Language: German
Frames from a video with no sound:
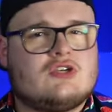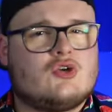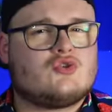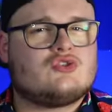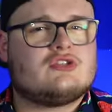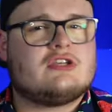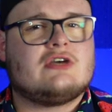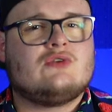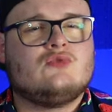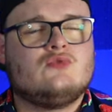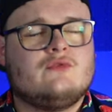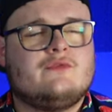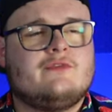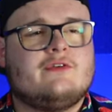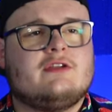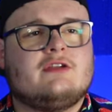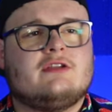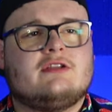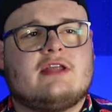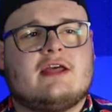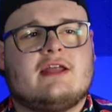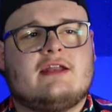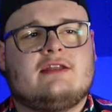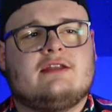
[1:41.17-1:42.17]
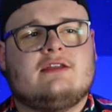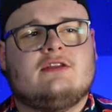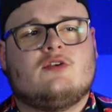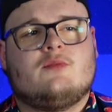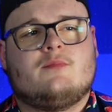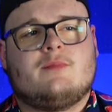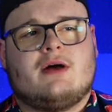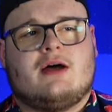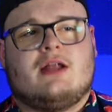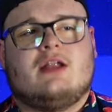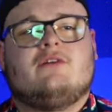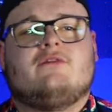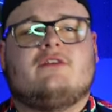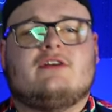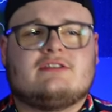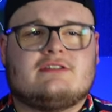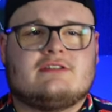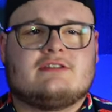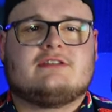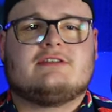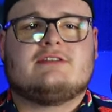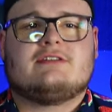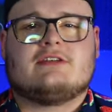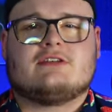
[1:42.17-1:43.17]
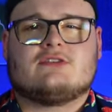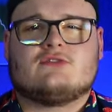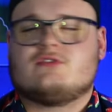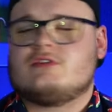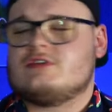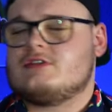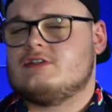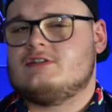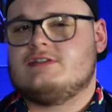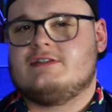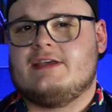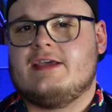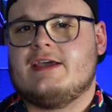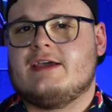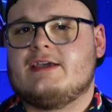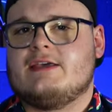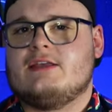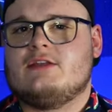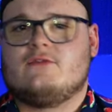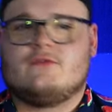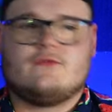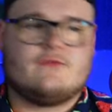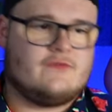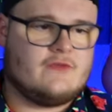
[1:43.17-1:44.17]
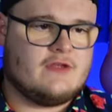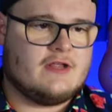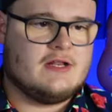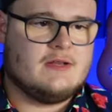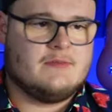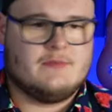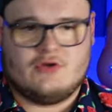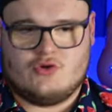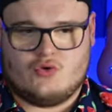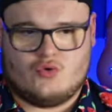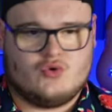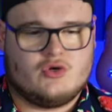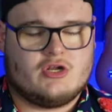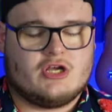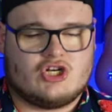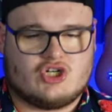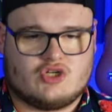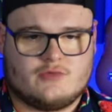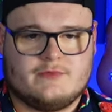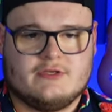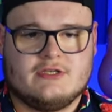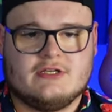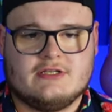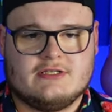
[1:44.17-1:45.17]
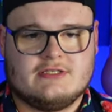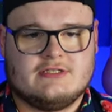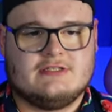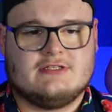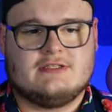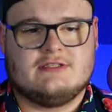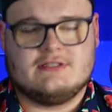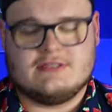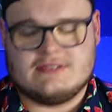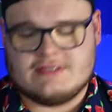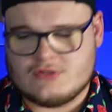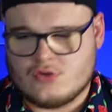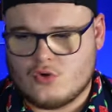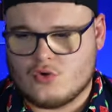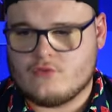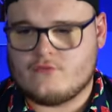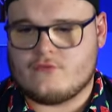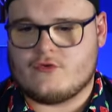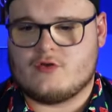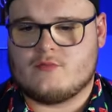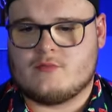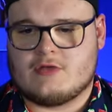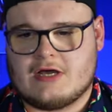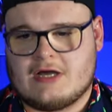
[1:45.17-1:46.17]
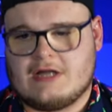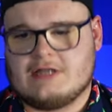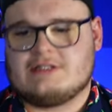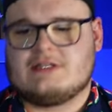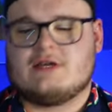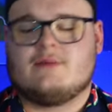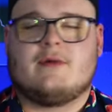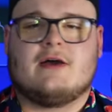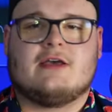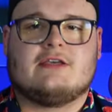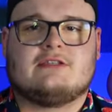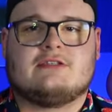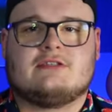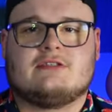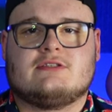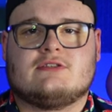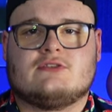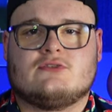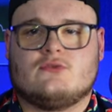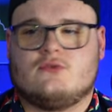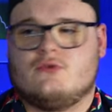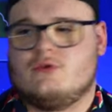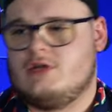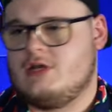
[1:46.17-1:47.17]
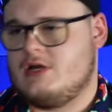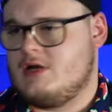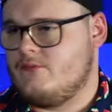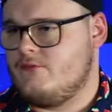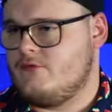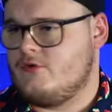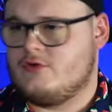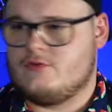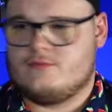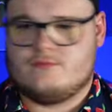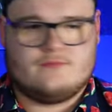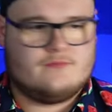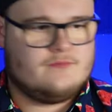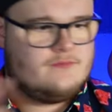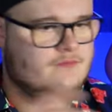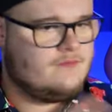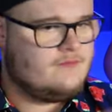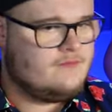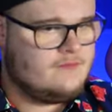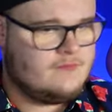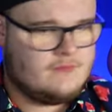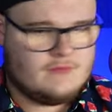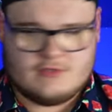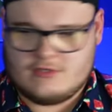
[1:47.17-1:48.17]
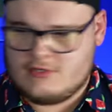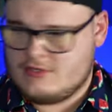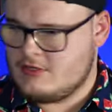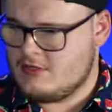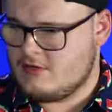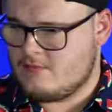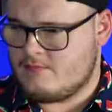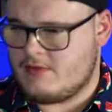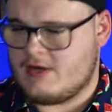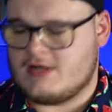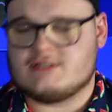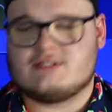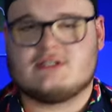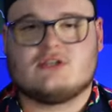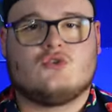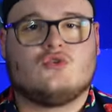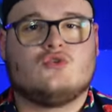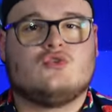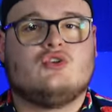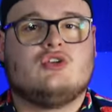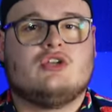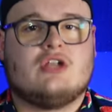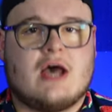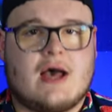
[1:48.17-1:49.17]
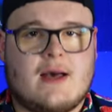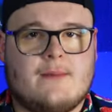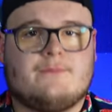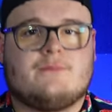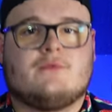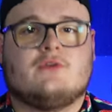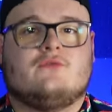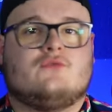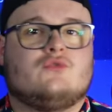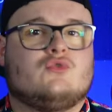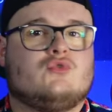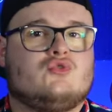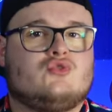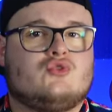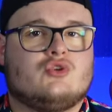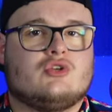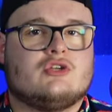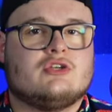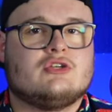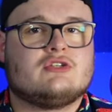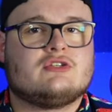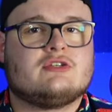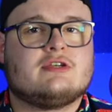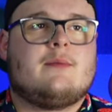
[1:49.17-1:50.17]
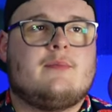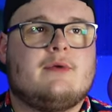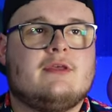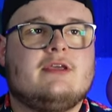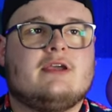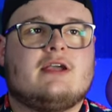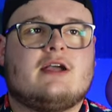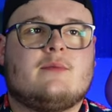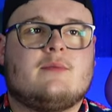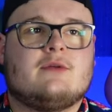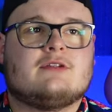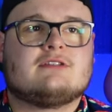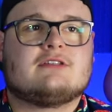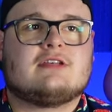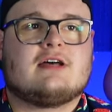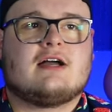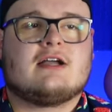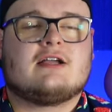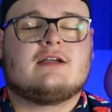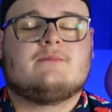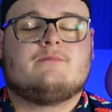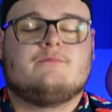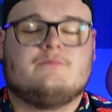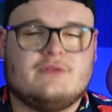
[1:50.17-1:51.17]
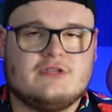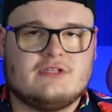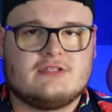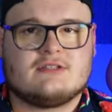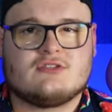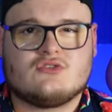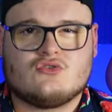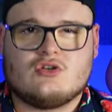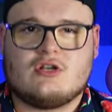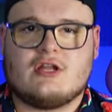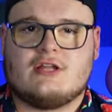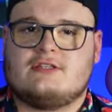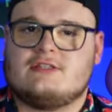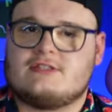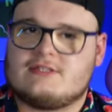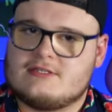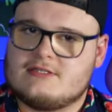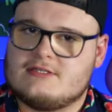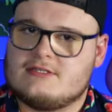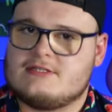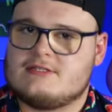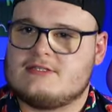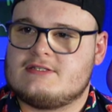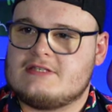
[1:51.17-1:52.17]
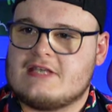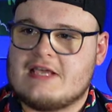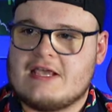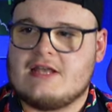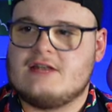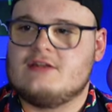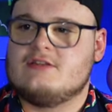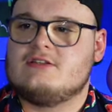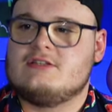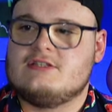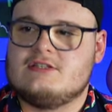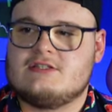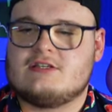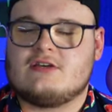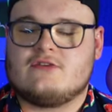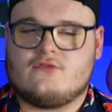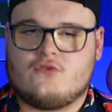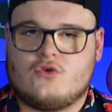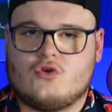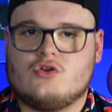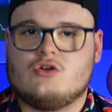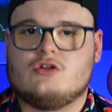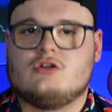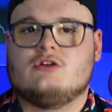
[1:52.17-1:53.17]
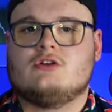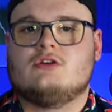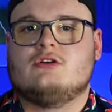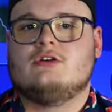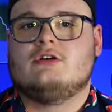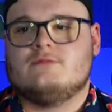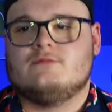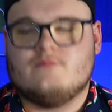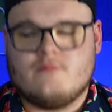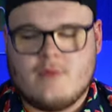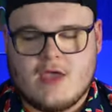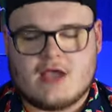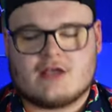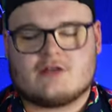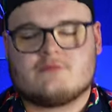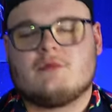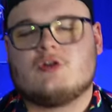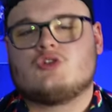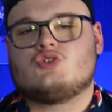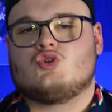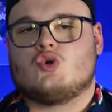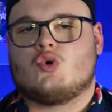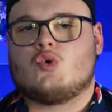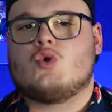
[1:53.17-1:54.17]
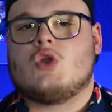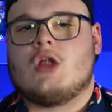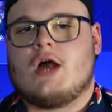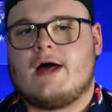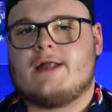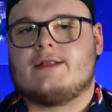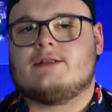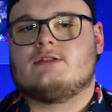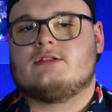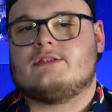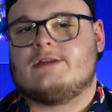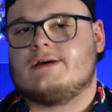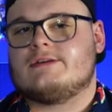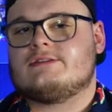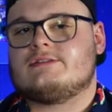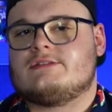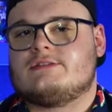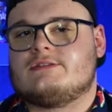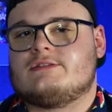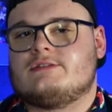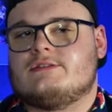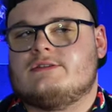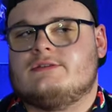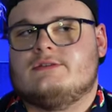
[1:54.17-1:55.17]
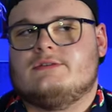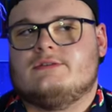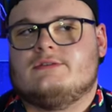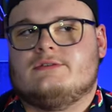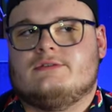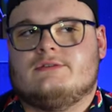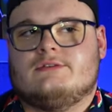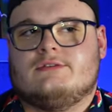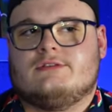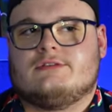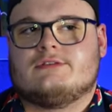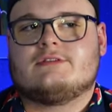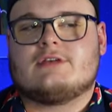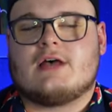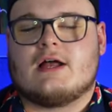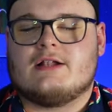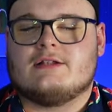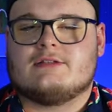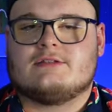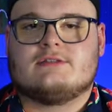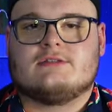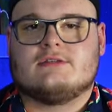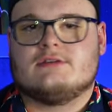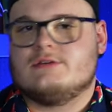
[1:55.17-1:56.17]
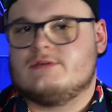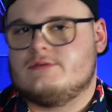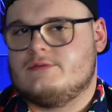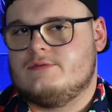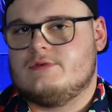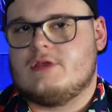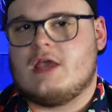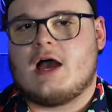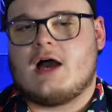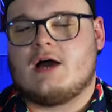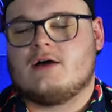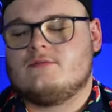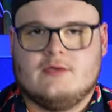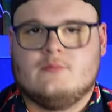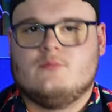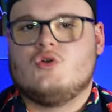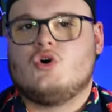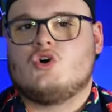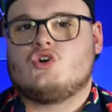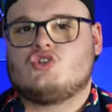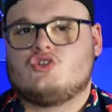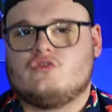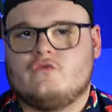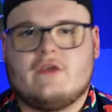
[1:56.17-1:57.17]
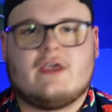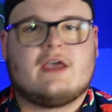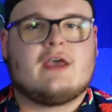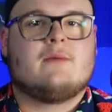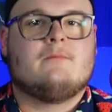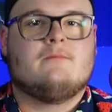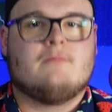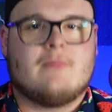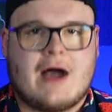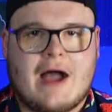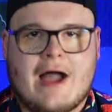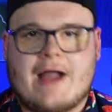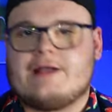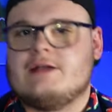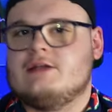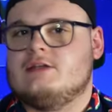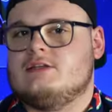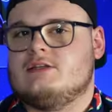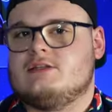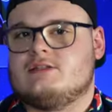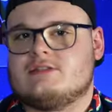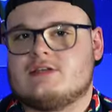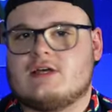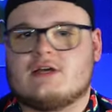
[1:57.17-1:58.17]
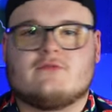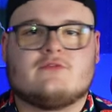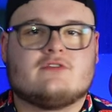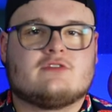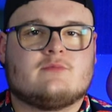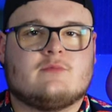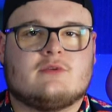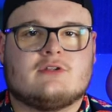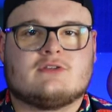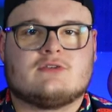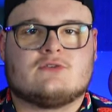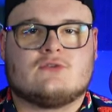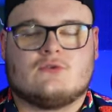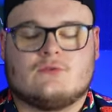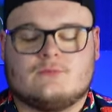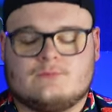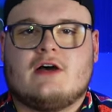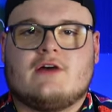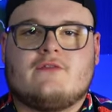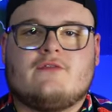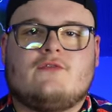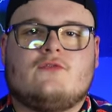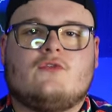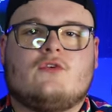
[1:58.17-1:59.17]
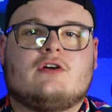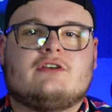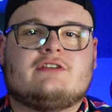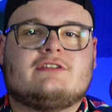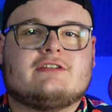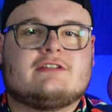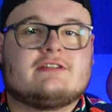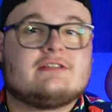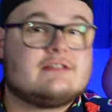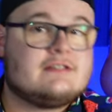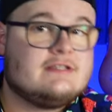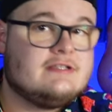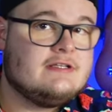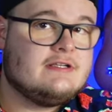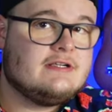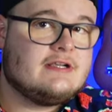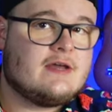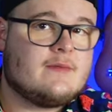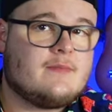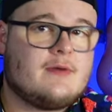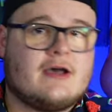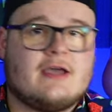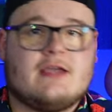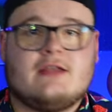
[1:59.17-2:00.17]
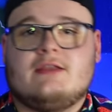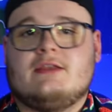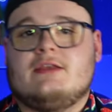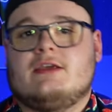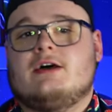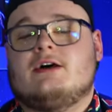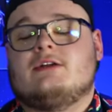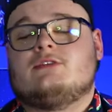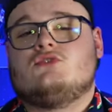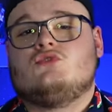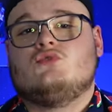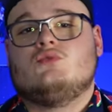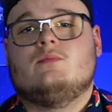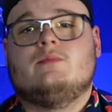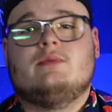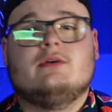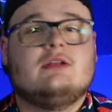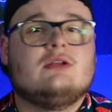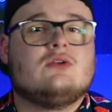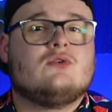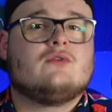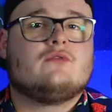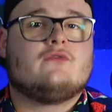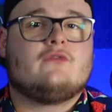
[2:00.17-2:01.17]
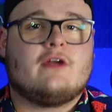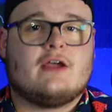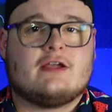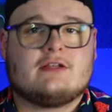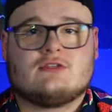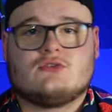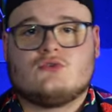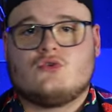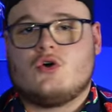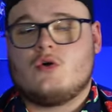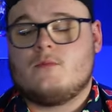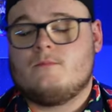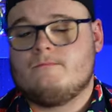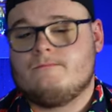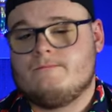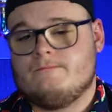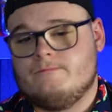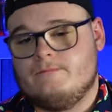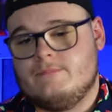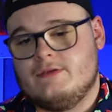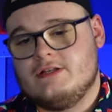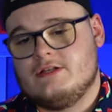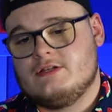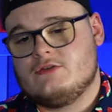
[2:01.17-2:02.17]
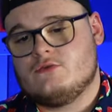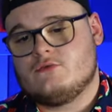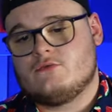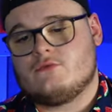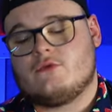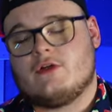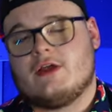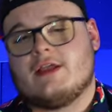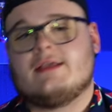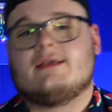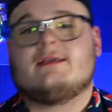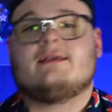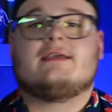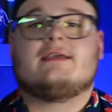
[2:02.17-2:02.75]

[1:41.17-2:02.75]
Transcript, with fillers: ich auch sehr gut finde, denn normalerweise ist es ja so, dass in Serien, Filmen oder Spielen die Tod von einem Charakter meistens so innerhalb von paar Sekunden abgefrühstückt ist. Aber hier kann man sagen, bis zur letzten Szene dieser Folge merkt man Joel an, dass äh, es halt äh, ja, ihm noch schwer im Magen liegt, sagen wir es mal so. Nach wie vor ist das Ziel der beiden, ja, zu Bill und Frank zu kommen. Bill und Frank